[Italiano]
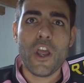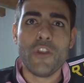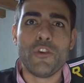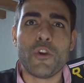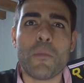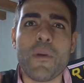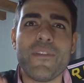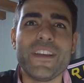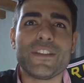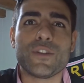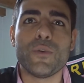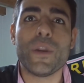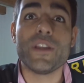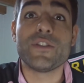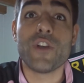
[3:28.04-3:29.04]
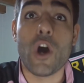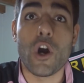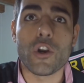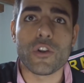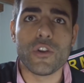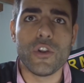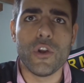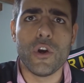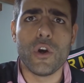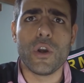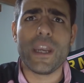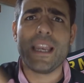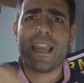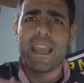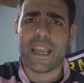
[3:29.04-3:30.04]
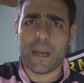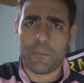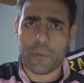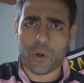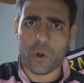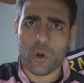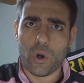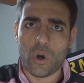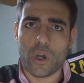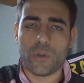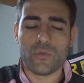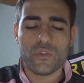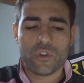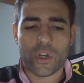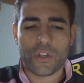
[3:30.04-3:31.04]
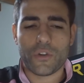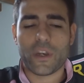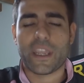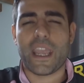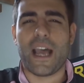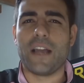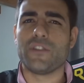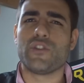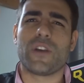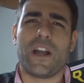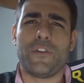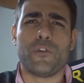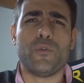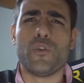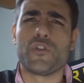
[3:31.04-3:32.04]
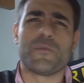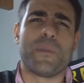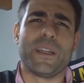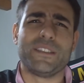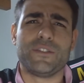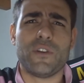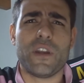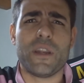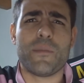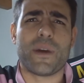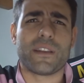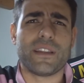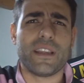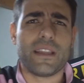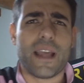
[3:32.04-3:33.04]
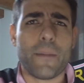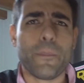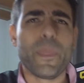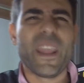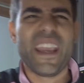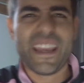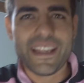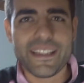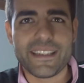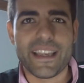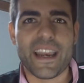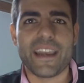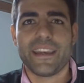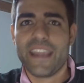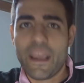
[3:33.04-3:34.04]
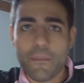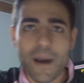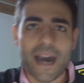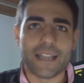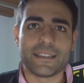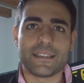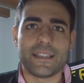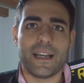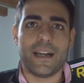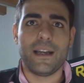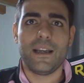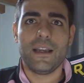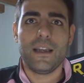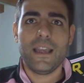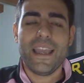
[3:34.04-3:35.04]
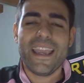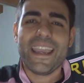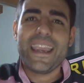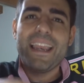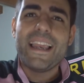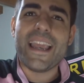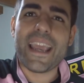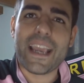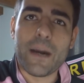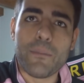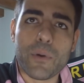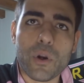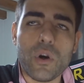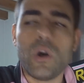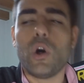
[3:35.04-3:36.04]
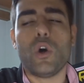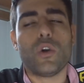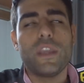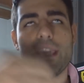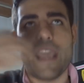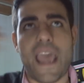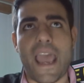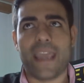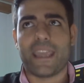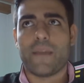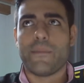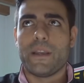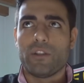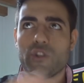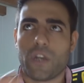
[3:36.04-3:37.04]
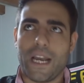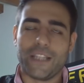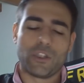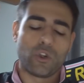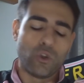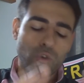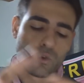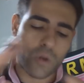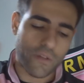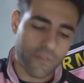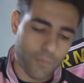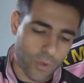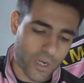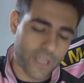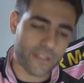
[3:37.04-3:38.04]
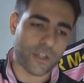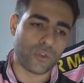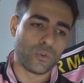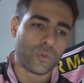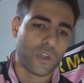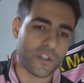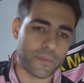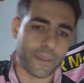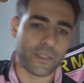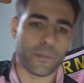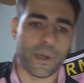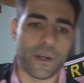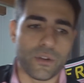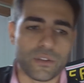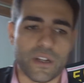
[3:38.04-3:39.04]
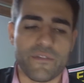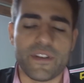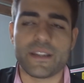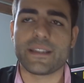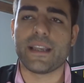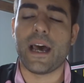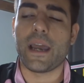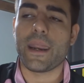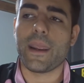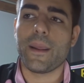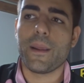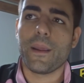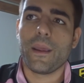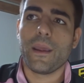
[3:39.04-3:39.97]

Non ho mai visto un esordio in Lega Pro ad un giocatore che ha giocato uno spezzone di partita in Serie D e basta. In Lega Pro, ok, che abbiamo giocato contro la Vibonese con tutto il rispetto per i nostri avversari.